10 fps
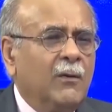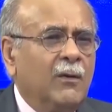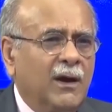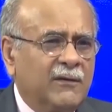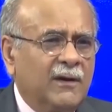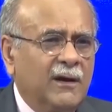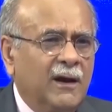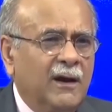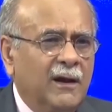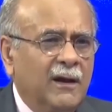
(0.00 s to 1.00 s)
कोई रास्ता
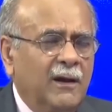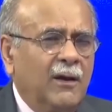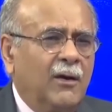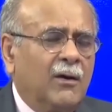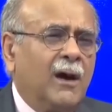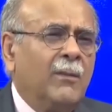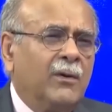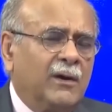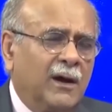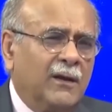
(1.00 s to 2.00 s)
निकालें और
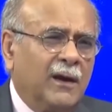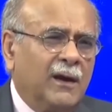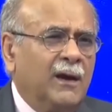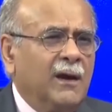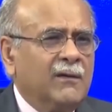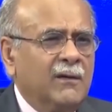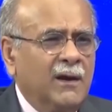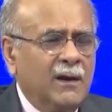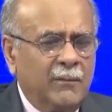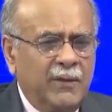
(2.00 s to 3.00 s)
आपको याद है कि एक
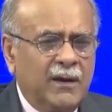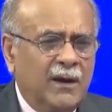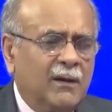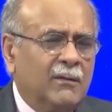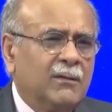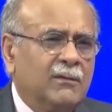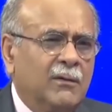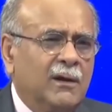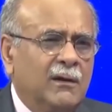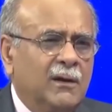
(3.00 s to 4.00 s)
एक कभी क्या
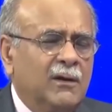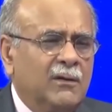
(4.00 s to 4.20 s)
थोड़ी